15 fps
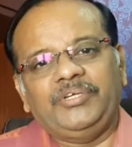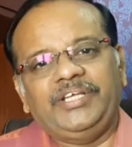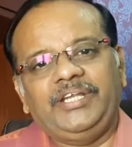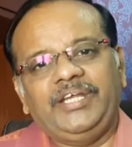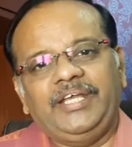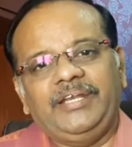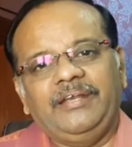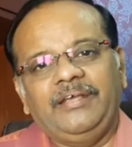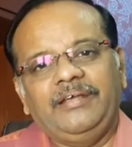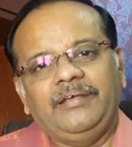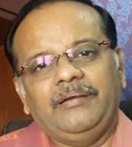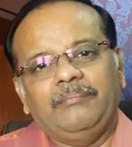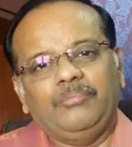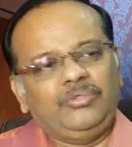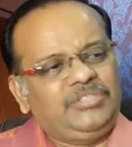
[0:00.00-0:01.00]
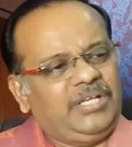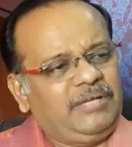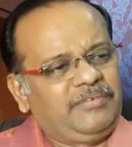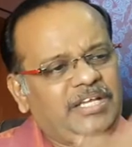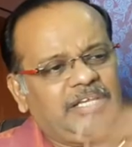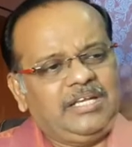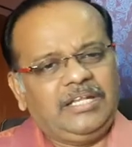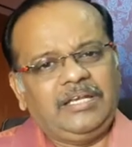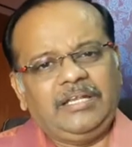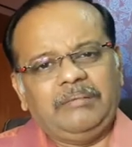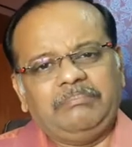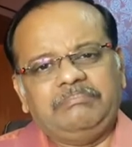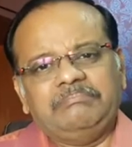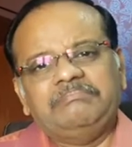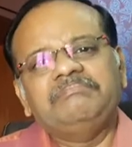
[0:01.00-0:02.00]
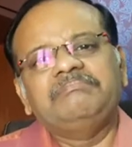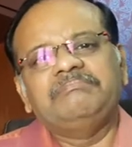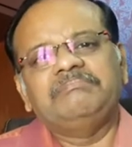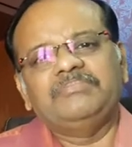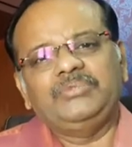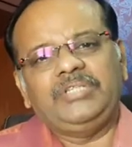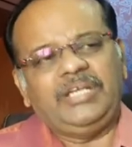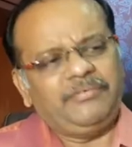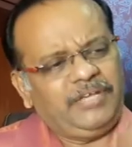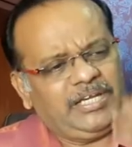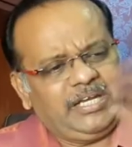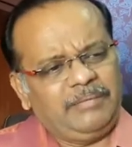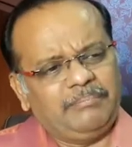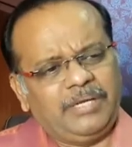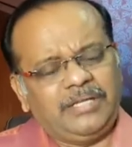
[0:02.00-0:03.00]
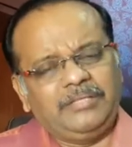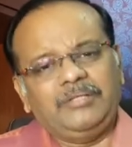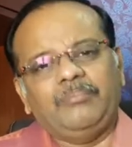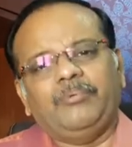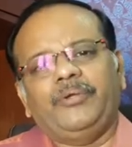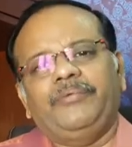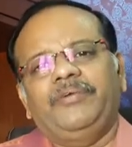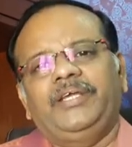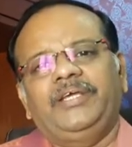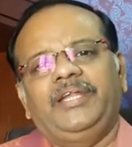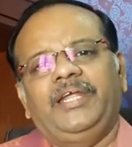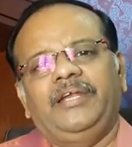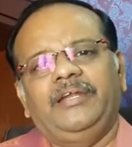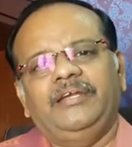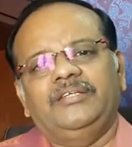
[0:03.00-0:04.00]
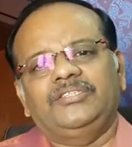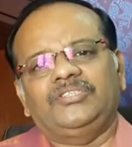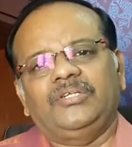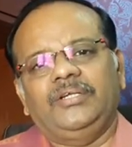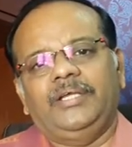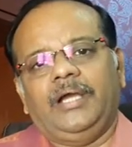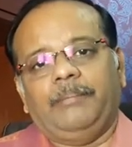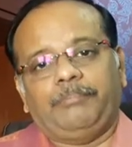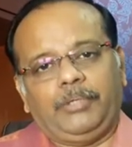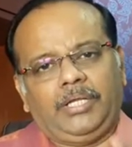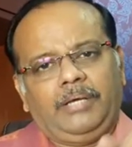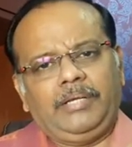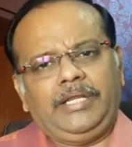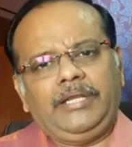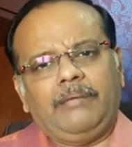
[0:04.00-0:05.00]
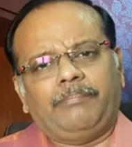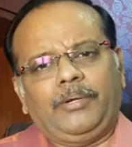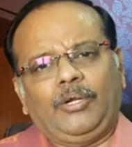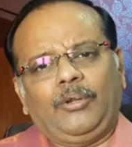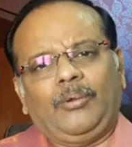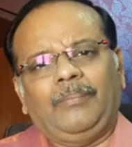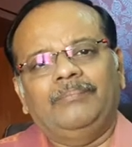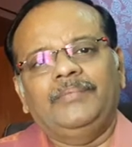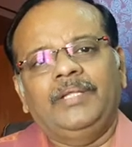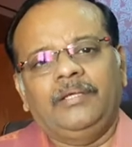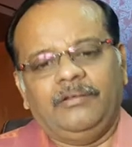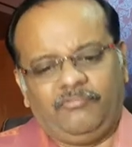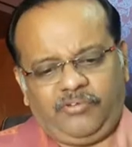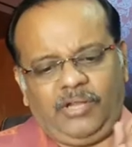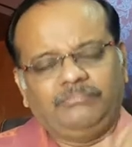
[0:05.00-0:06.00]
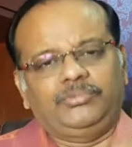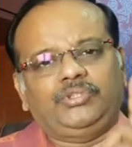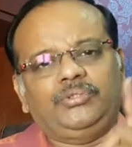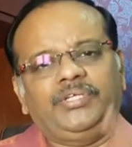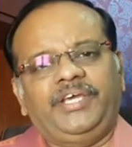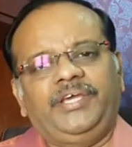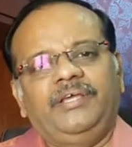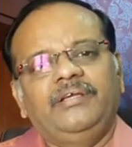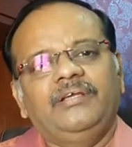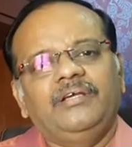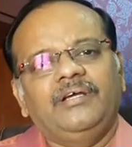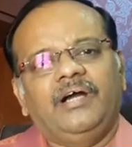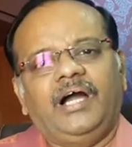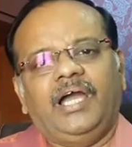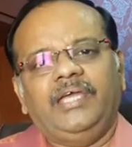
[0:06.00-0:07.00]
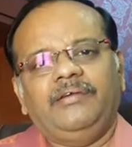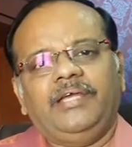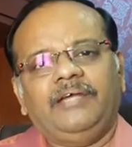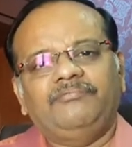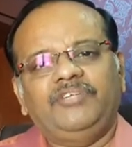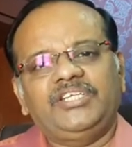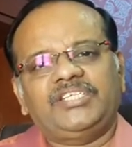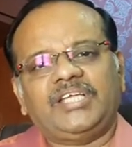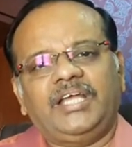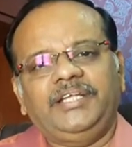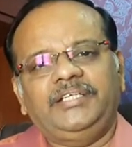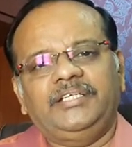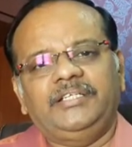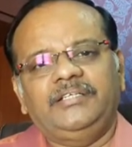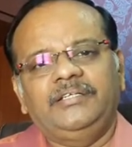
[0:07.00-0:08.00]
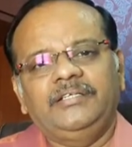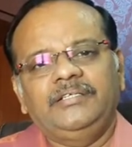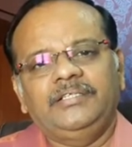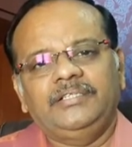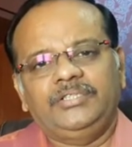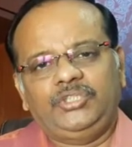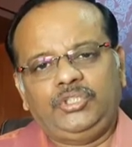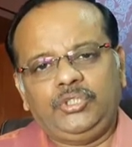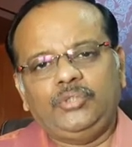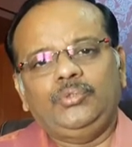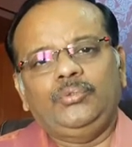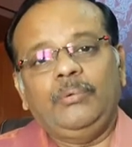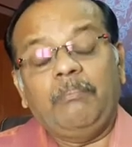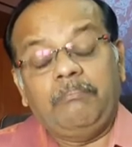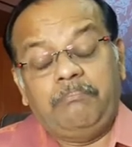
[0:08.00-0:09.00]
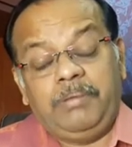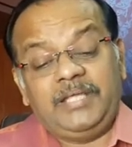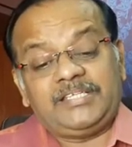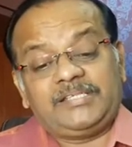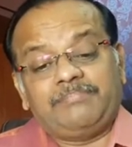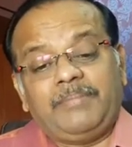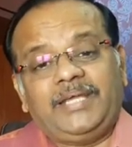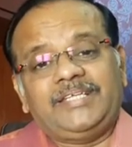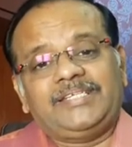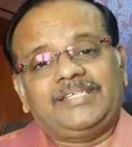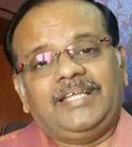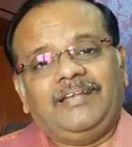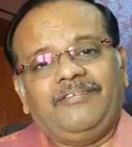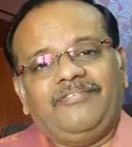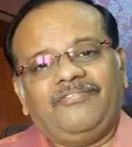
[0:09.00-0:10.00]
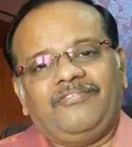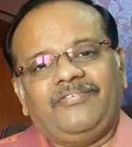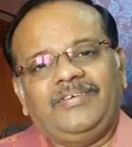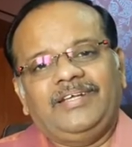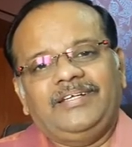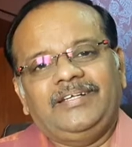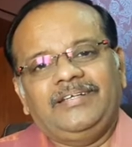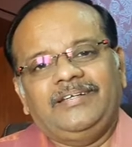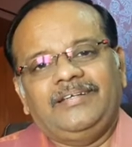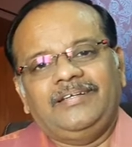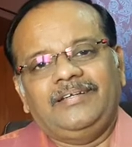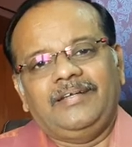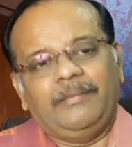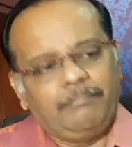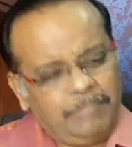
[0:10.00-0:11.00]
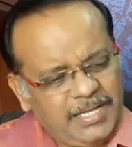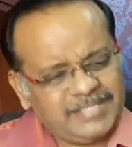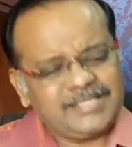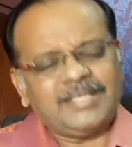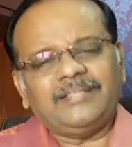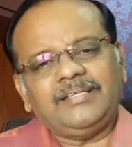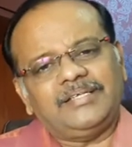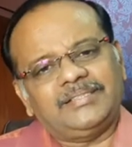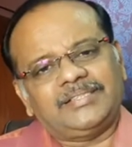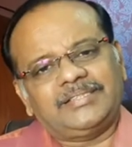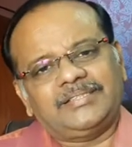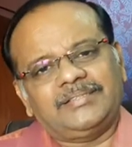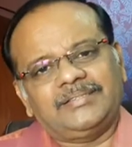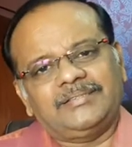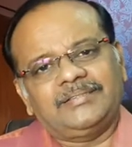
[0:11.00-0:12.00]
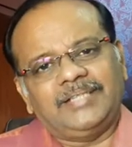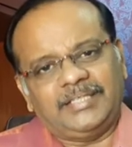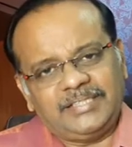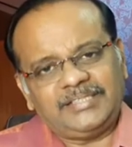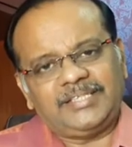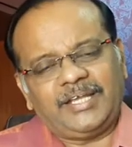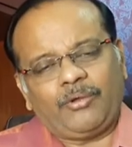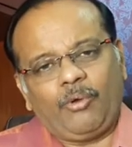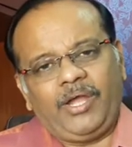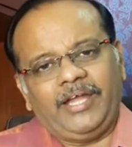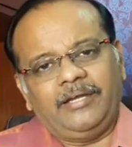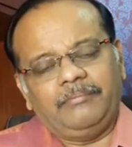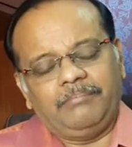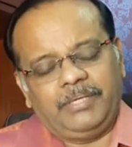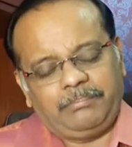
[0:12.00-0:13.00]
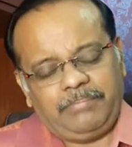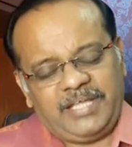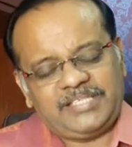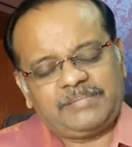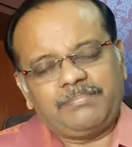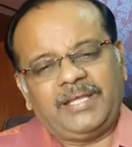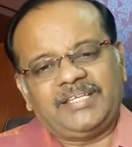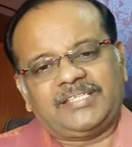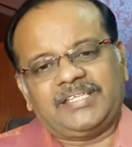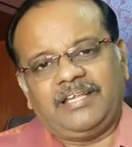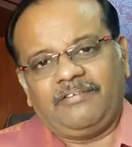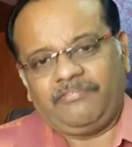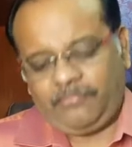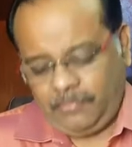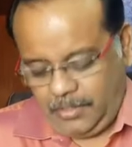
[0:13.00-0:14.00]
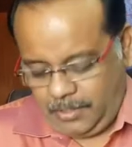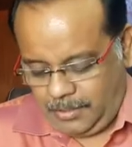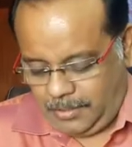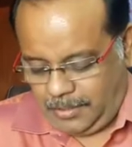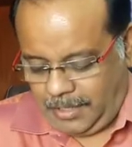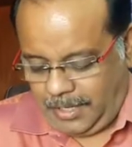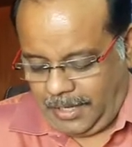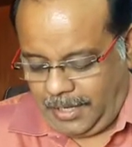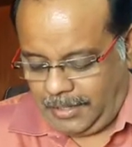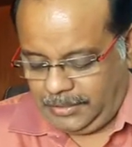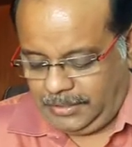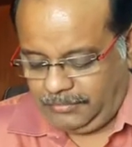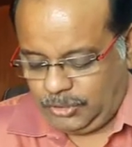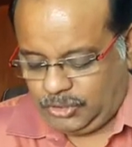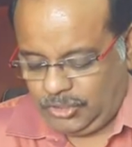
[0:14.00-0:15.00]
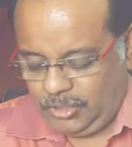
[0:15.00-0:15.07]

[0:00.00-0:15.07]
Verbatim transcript: போகிறேன் முந்தினவைகள் அல்ல முந்தினவைகளை மறந்து போய் விடுகிறேன் அப்ப நான் என்ன பண்ணணும் ஃப்ரம் டுடே ஐ ஹவ் டிசைடட் டு பிளஸ் மை செல்ஃப் பிளஸ் அதர்ஸ் தட் இஸ் ரிக்வயர்ட் பட் பிளஸ் மை செல்ஃப் ஆண்டவர்